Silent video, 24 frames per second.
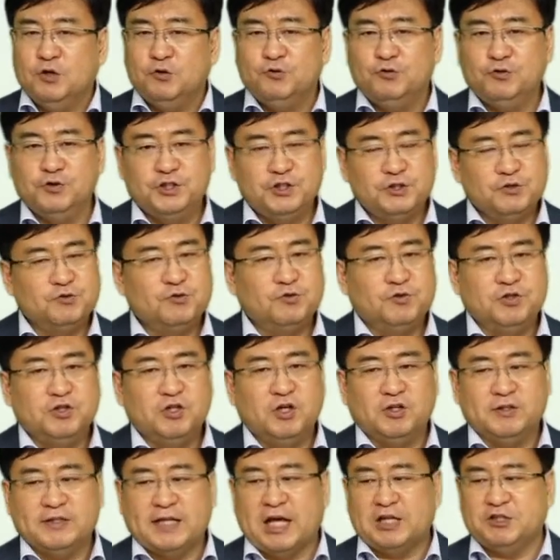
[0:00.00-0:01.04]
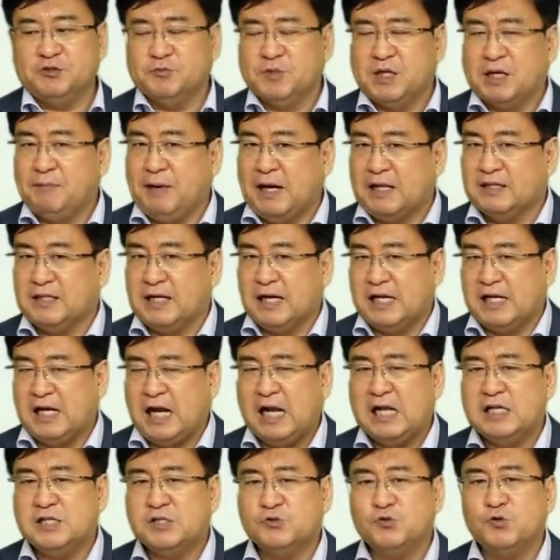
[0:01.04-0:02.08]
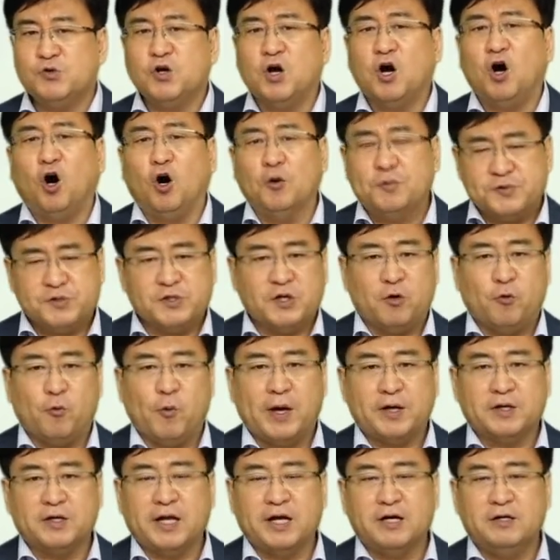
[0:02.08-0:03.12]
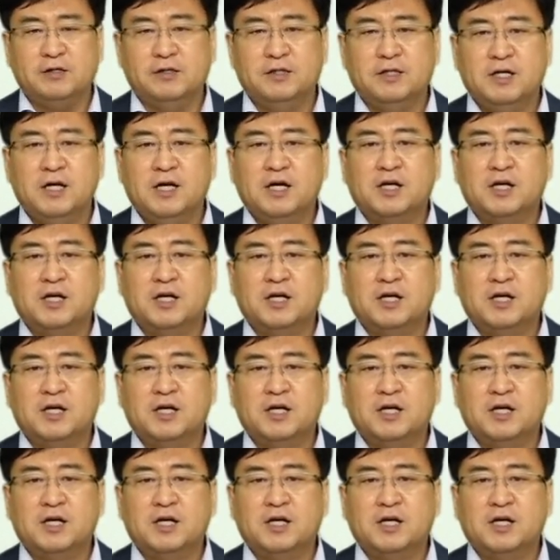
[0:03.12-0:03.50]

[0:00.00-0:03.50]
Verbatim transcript: 후진국은요, 대중문화가 발달할 수가 없어요. 왜 그래요?